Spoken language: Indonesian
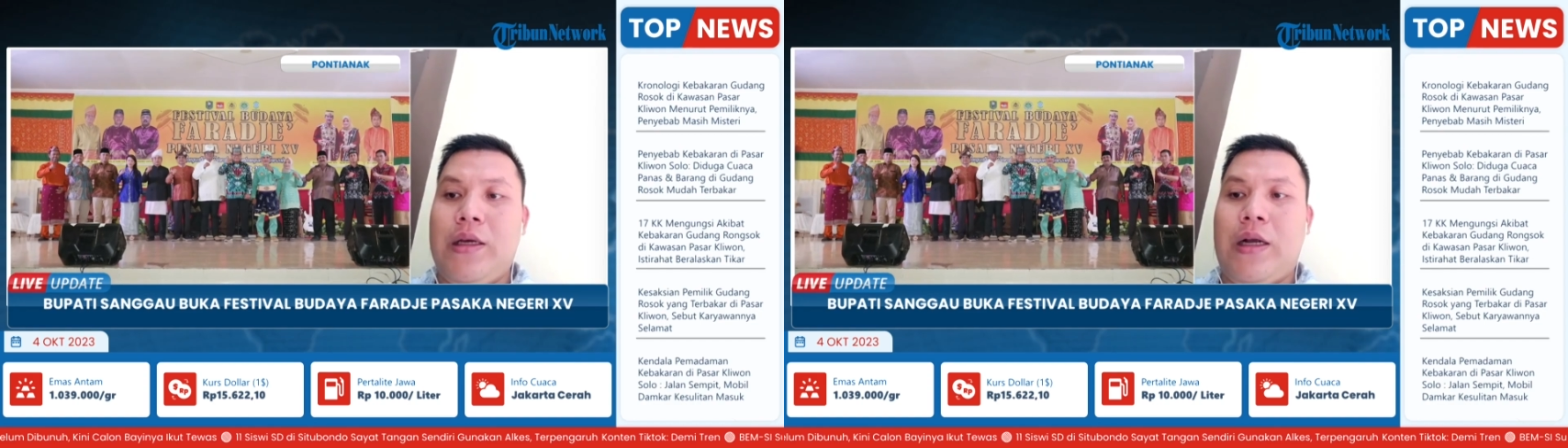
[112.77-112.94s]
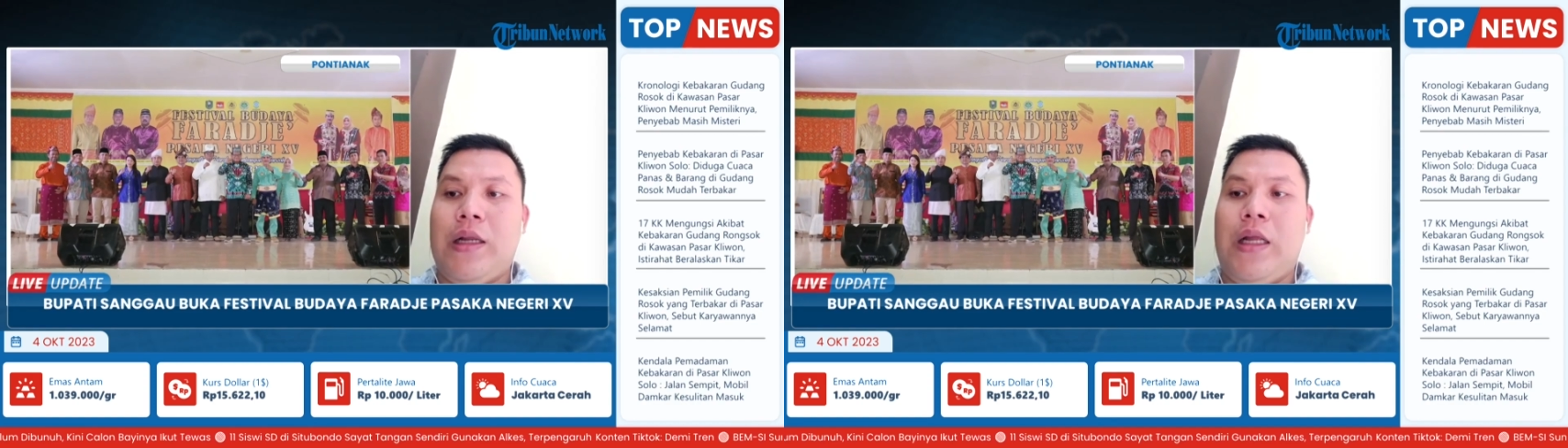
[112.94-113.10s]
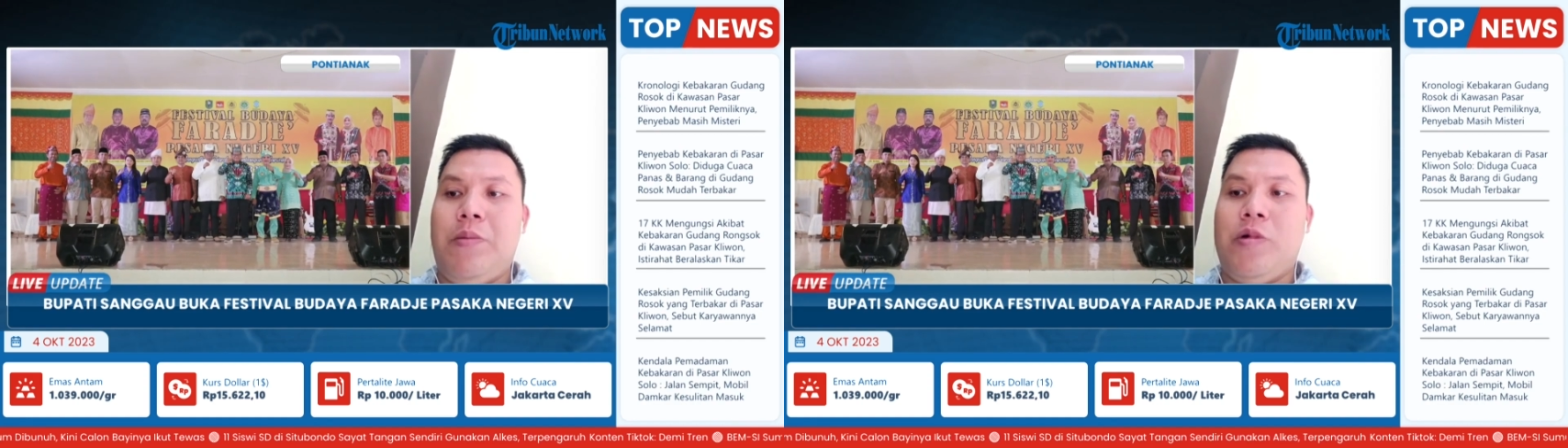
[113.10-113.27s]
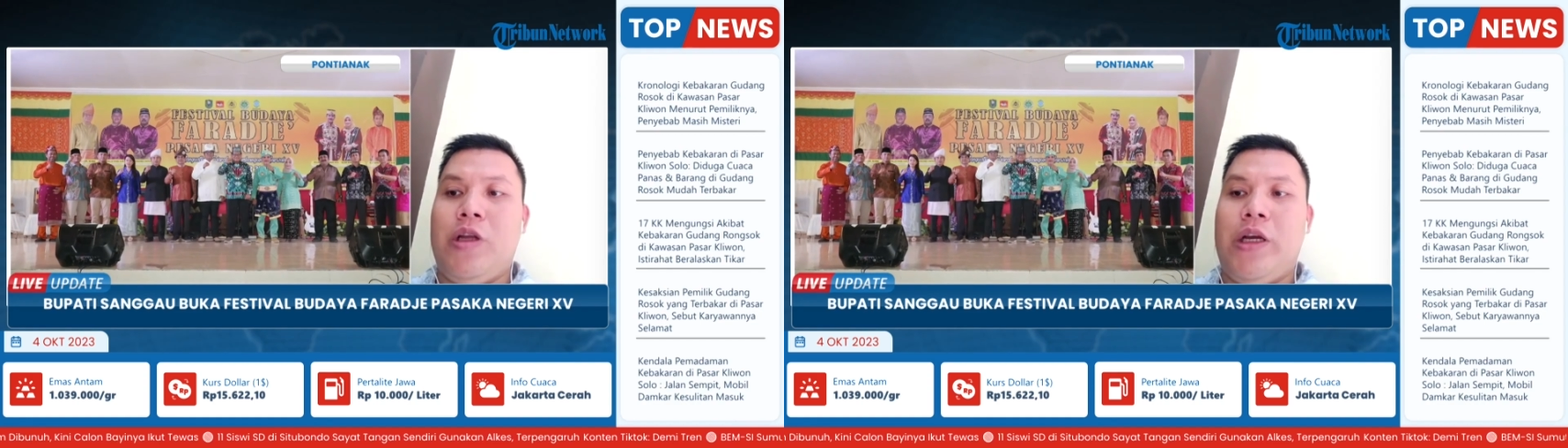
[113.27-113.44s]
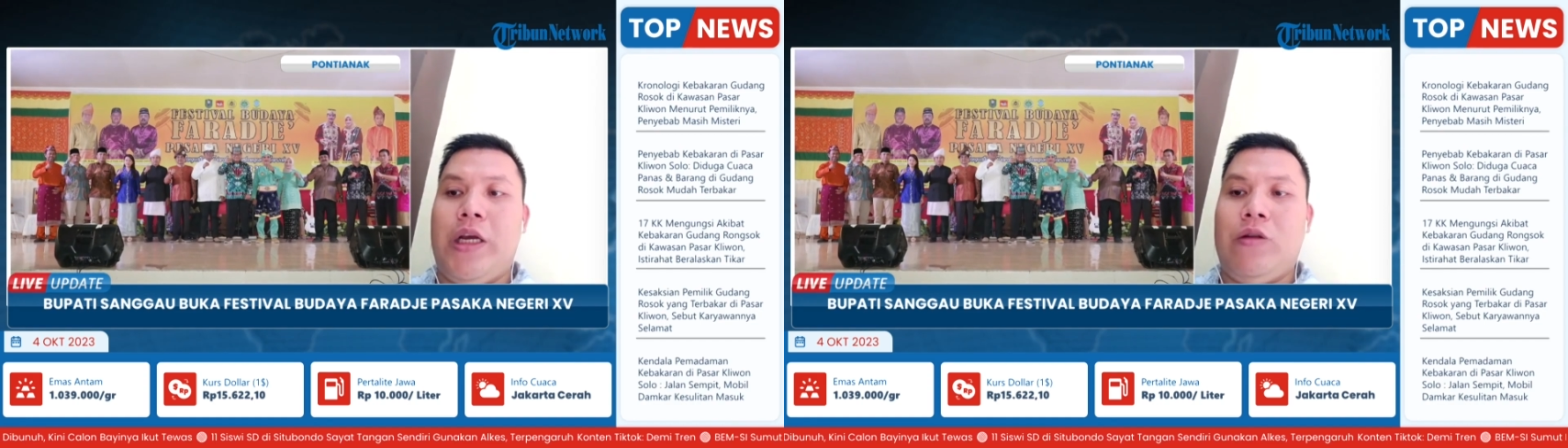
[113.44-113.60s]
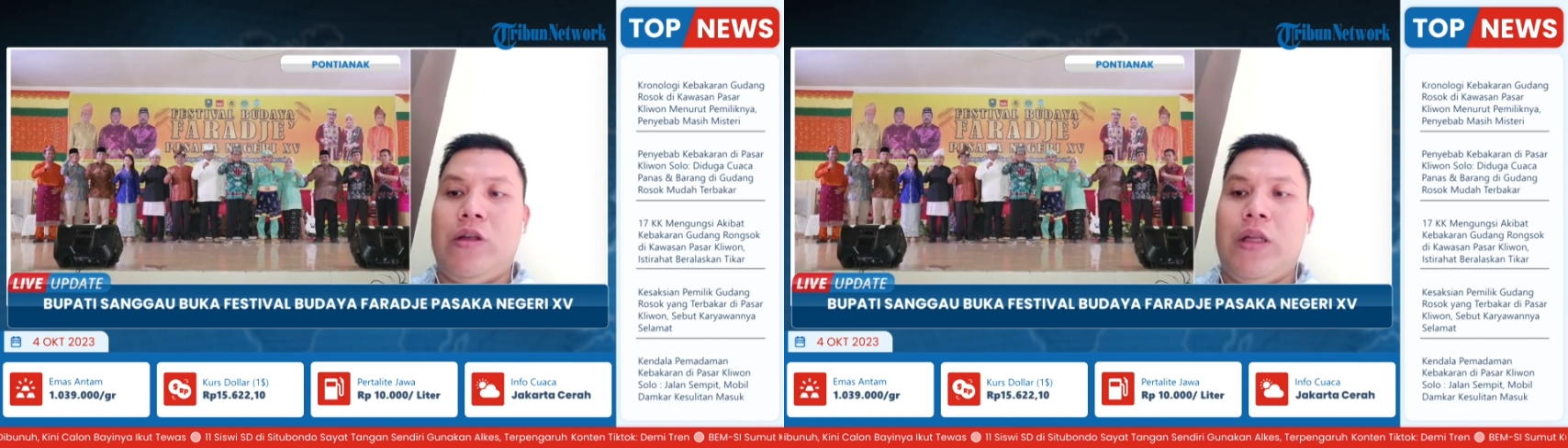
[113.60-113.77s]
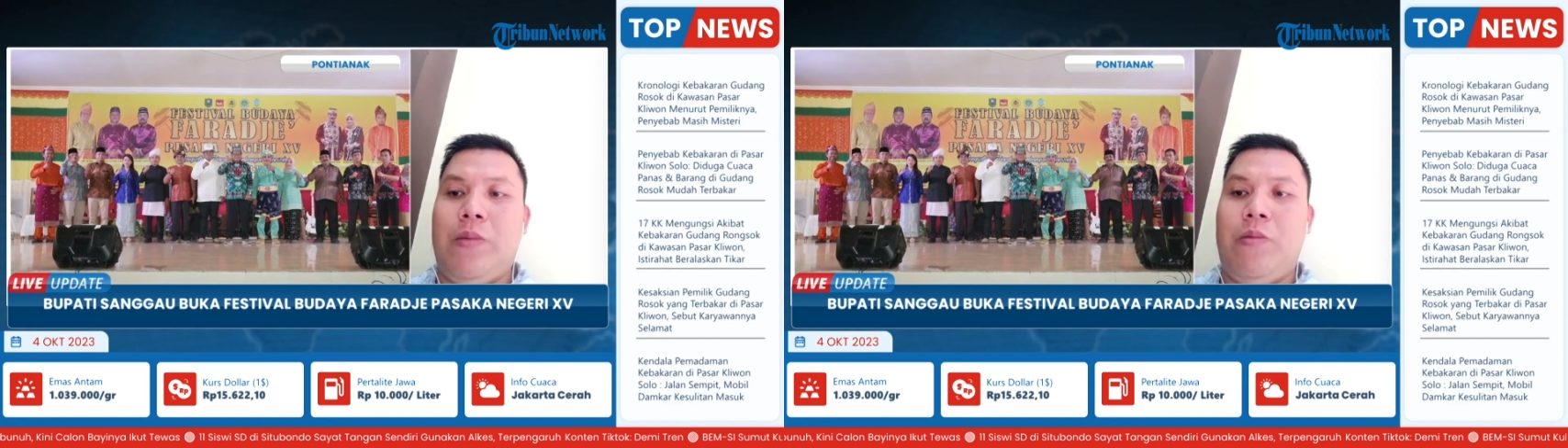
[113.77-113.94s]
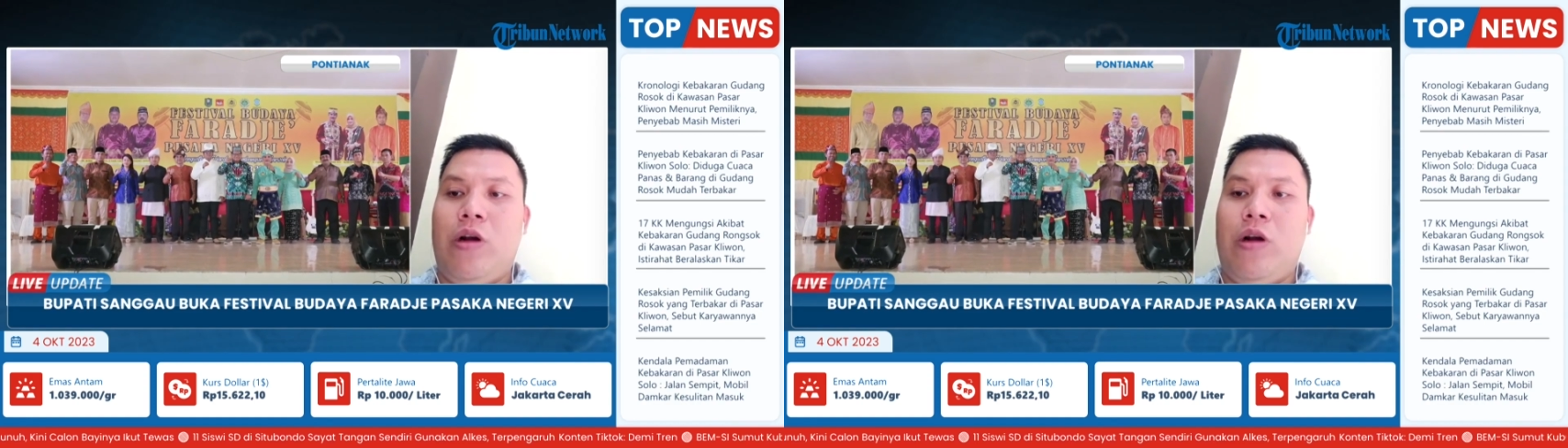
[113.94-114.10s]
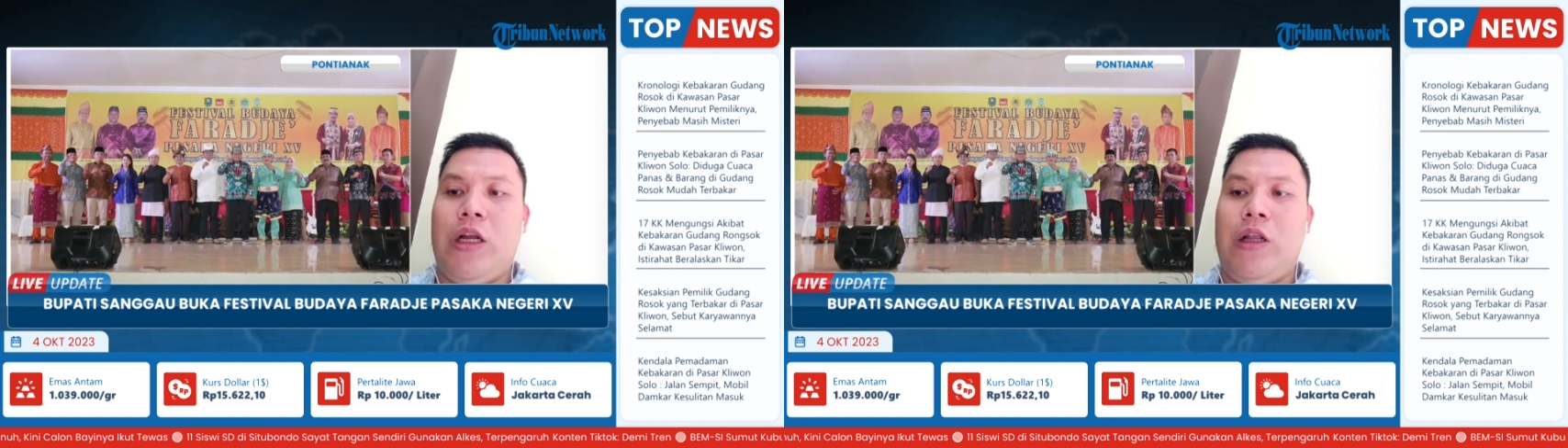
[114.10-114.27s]
karena budaya itu tidak
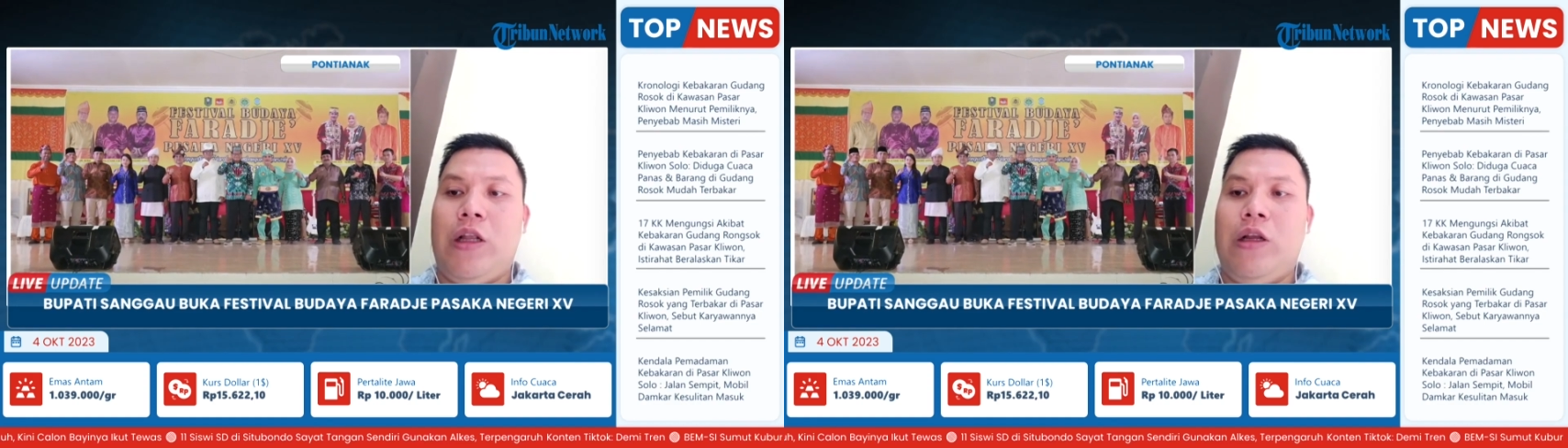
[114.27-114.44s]
boleh